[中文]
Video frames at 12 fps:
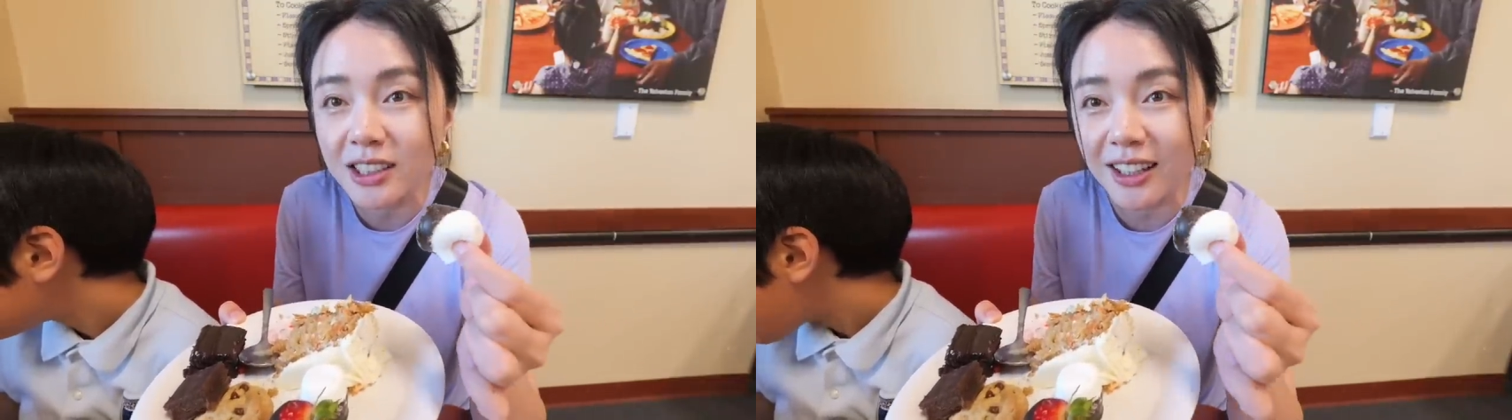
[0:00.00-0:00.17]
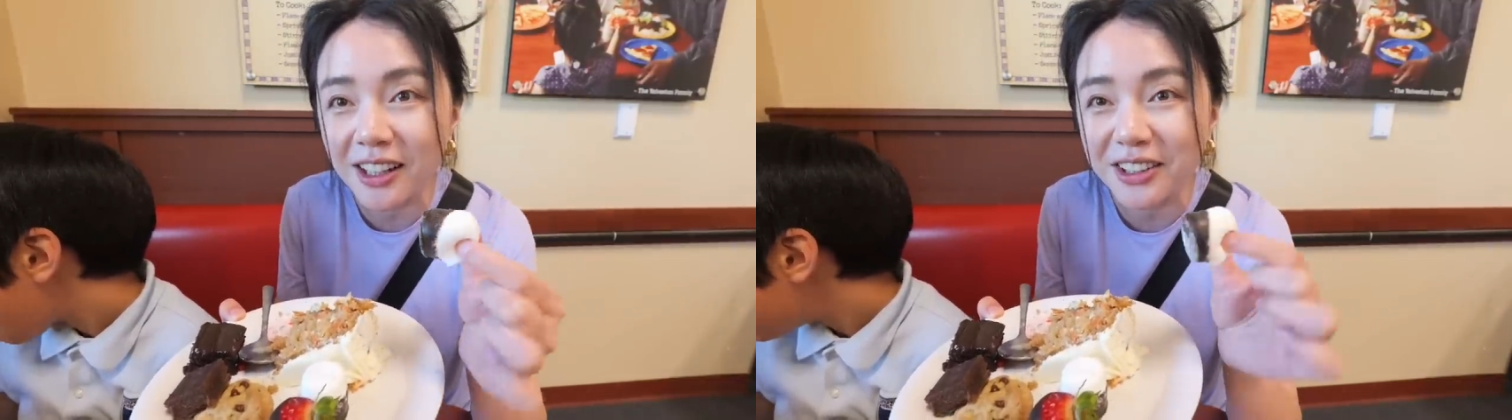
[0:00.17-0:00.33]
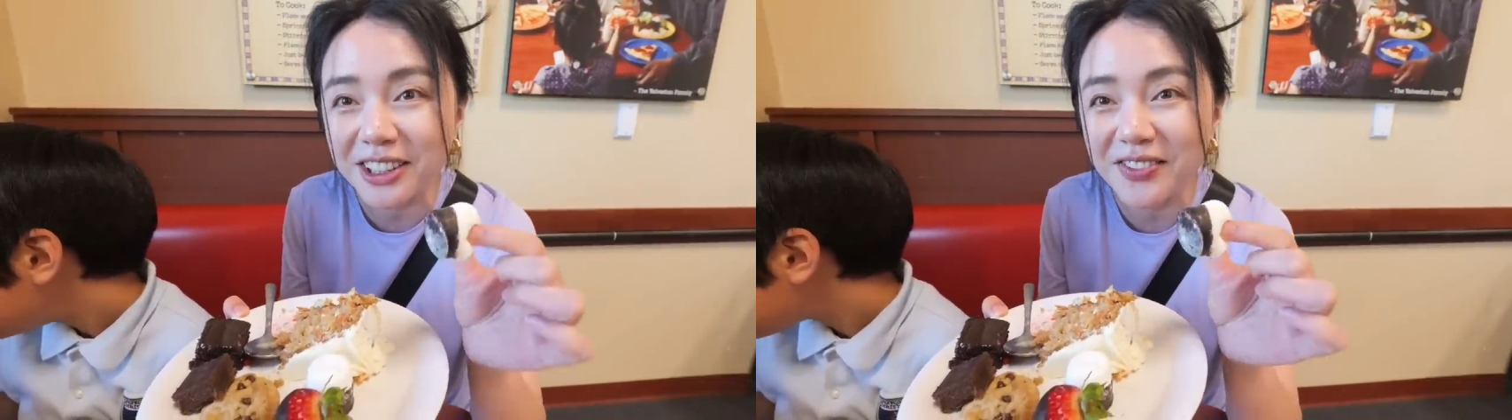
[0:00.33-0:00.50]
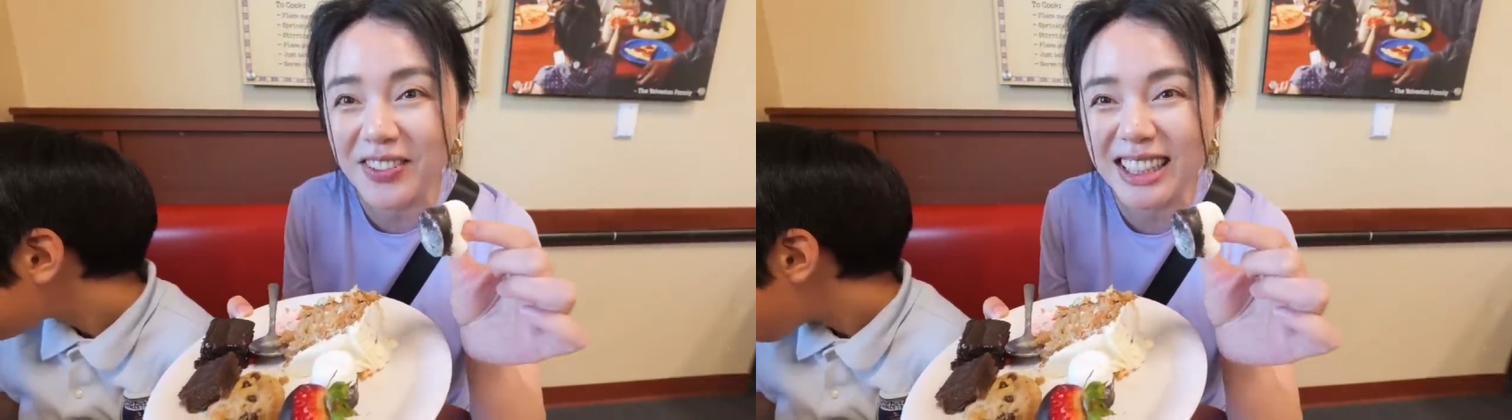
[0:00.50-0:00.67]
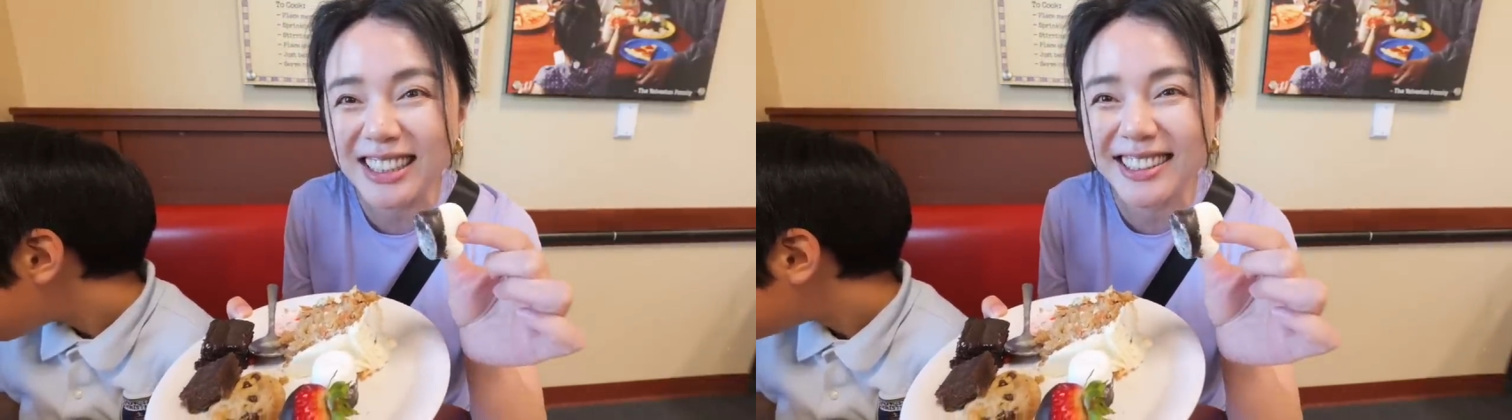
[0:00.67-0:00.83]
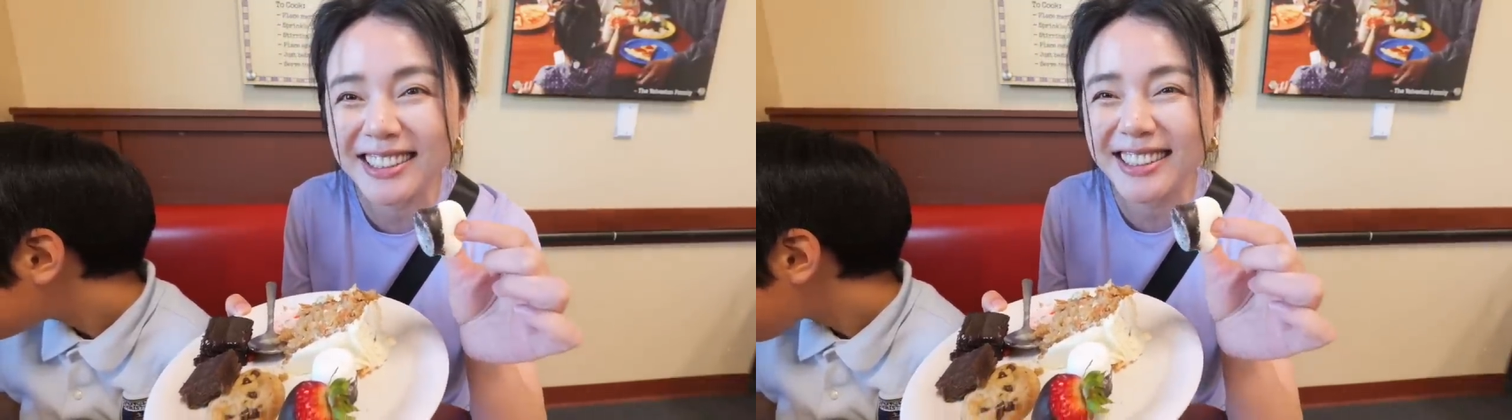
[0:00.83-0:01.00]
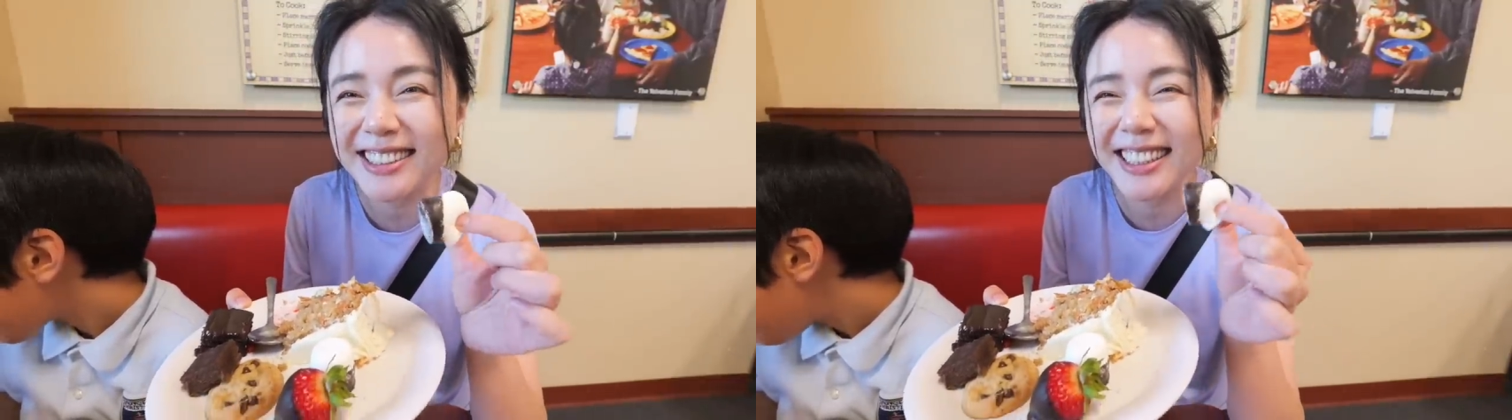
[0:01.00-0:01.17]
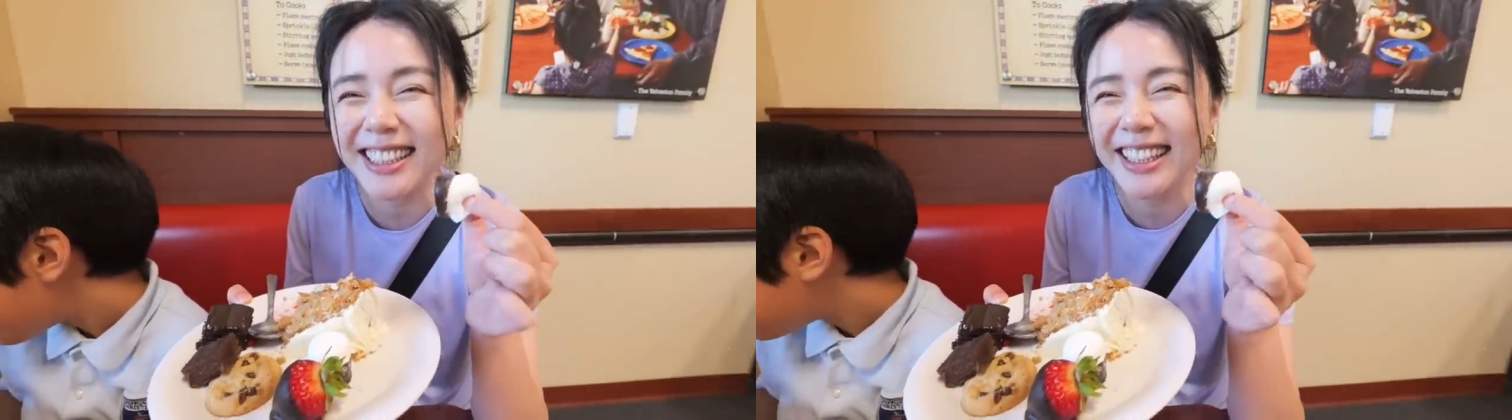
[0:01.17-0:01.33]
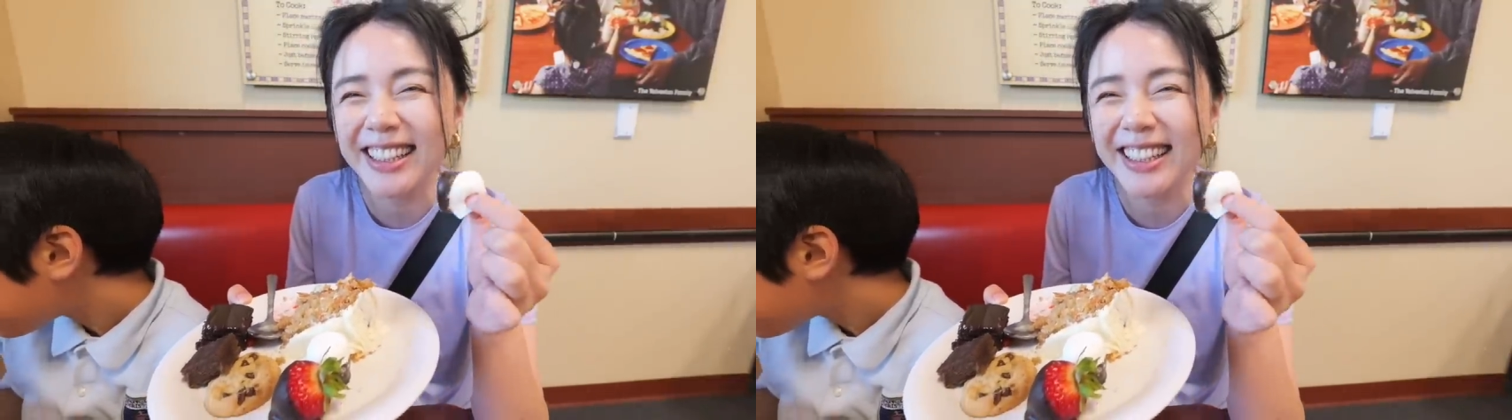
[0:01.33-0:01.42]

小陶德必吃的。